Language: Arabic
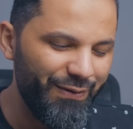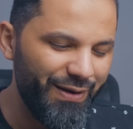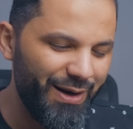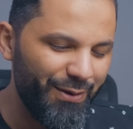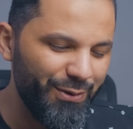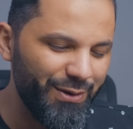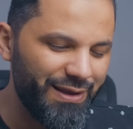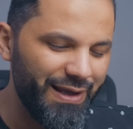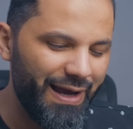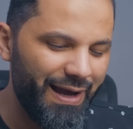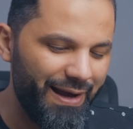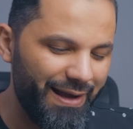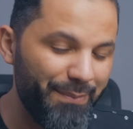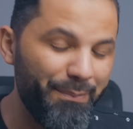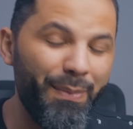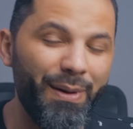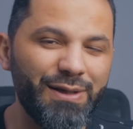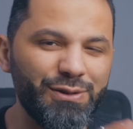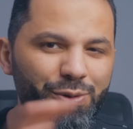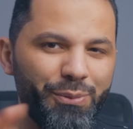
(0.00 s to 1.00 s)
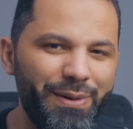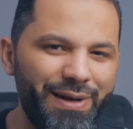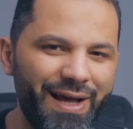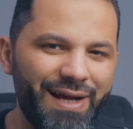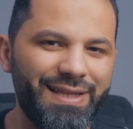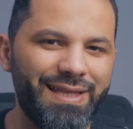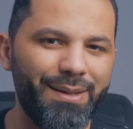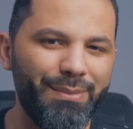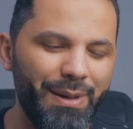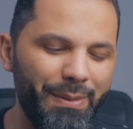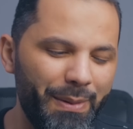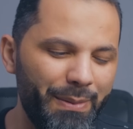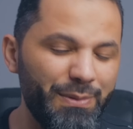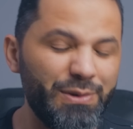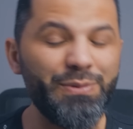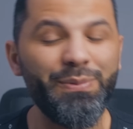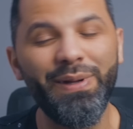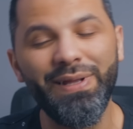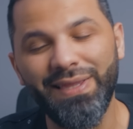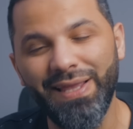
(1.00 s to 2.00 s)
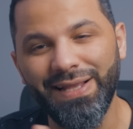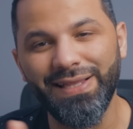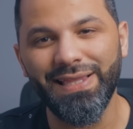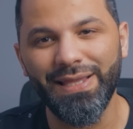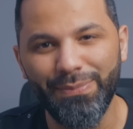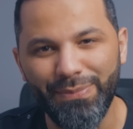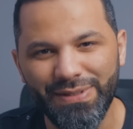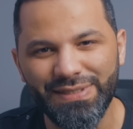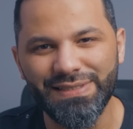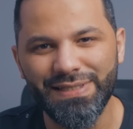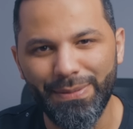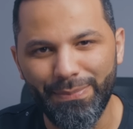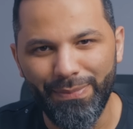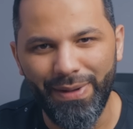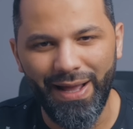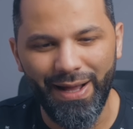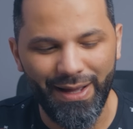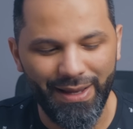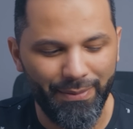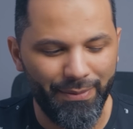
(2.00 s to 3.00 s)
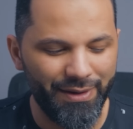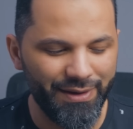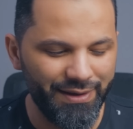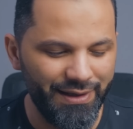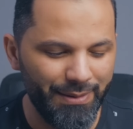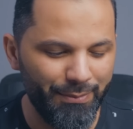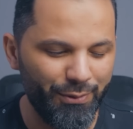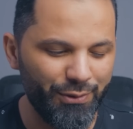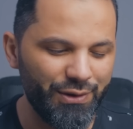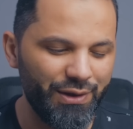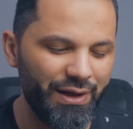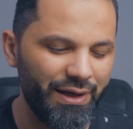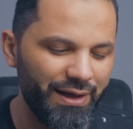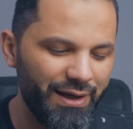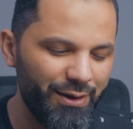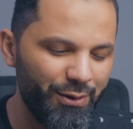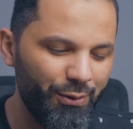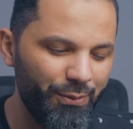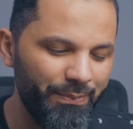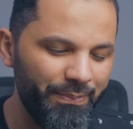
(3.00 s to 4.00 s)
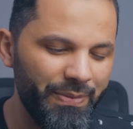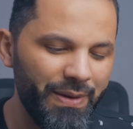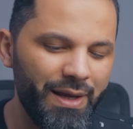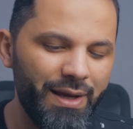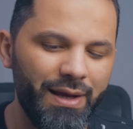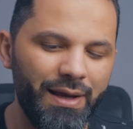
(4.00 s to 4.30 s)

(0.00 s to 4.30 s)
فلو انت باظوا منك تماما مش محتاج ترمي السماعه على بعضيها ممكن تغيرهم